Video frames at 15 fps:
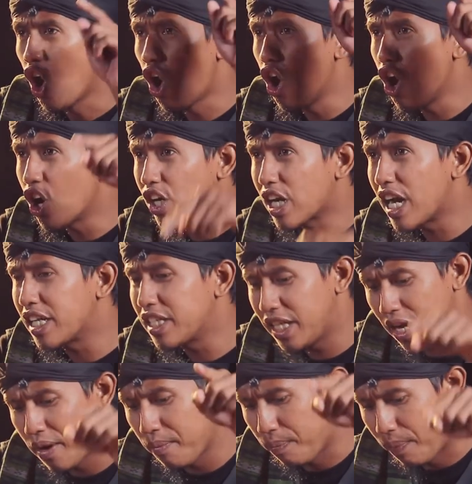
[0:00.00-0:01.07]
Orang
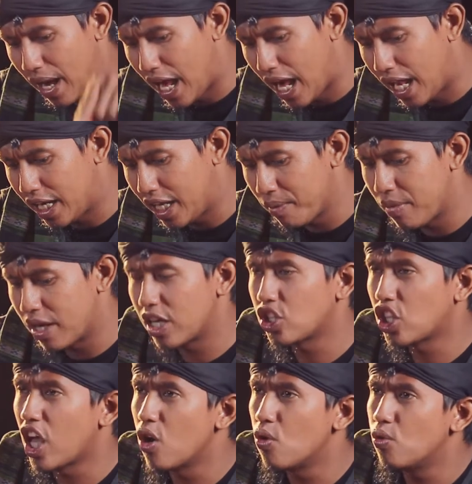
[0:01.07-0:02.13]
yang paling
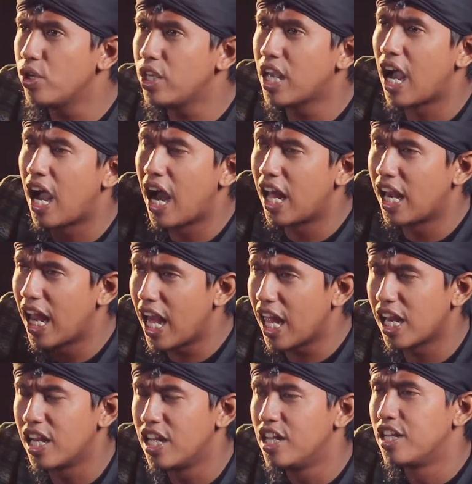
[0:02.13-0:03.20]
mengetahui
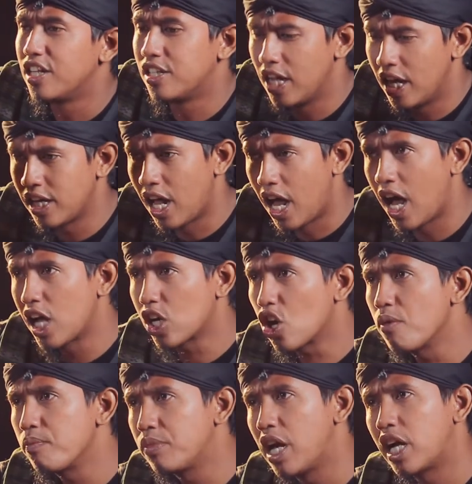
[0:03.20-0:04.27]
halal dan
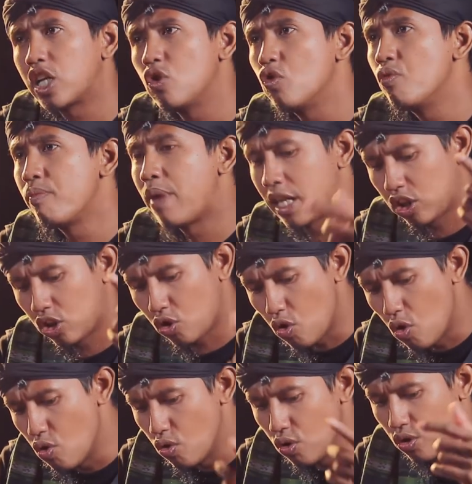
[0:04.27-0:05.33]
haram dari
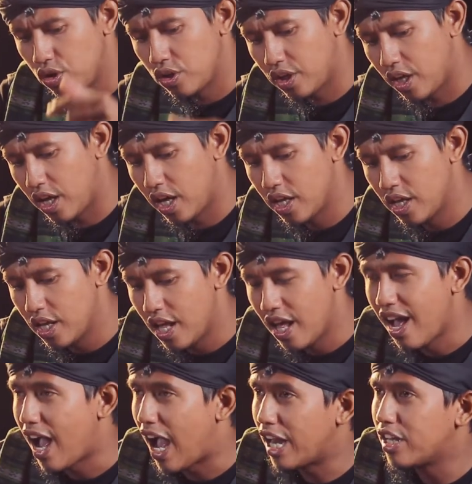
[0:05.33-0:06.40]
umatku ya
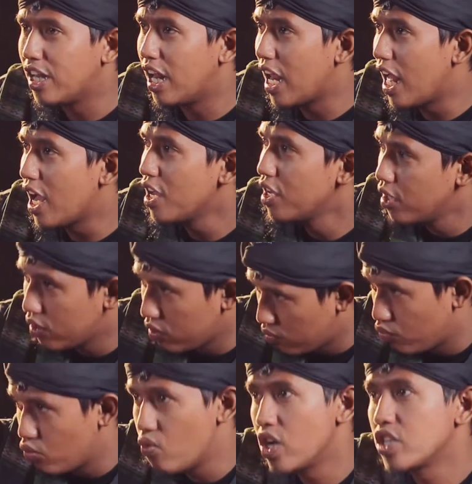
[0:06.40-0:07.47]
adalah
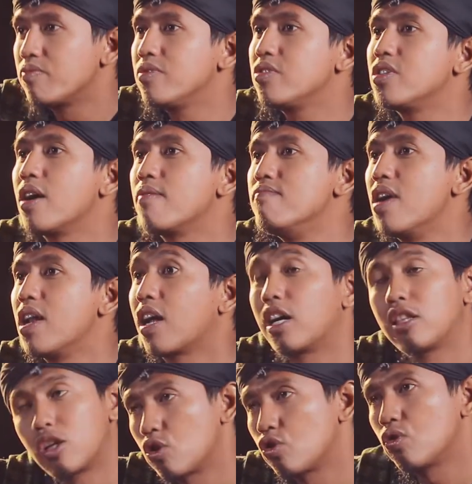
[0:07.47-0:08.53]
Muas bin Jabal.
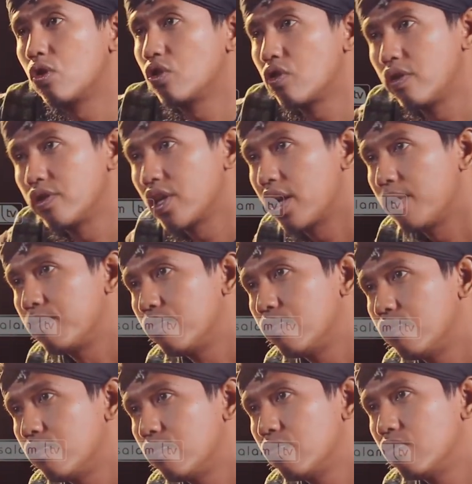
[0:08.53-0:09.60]
Kata Rasulullah SAW.
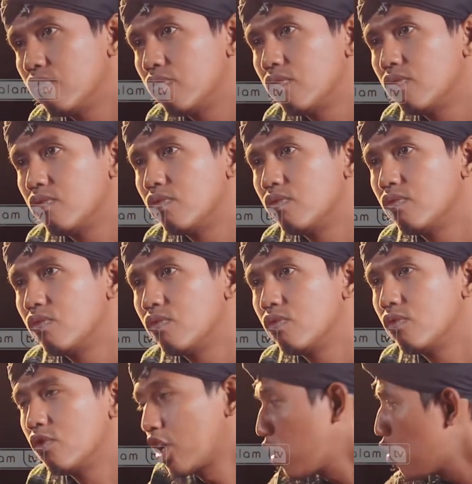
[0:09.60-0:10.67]

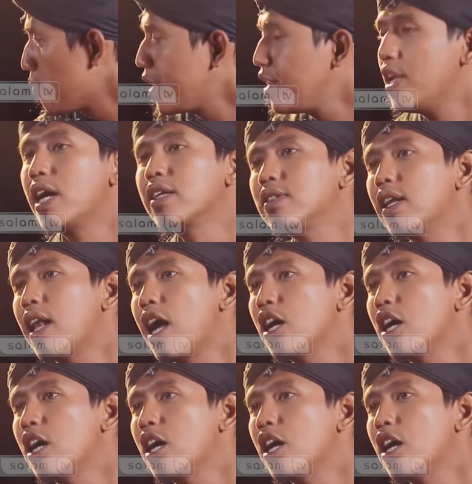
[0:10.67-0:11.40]
Rekomendasi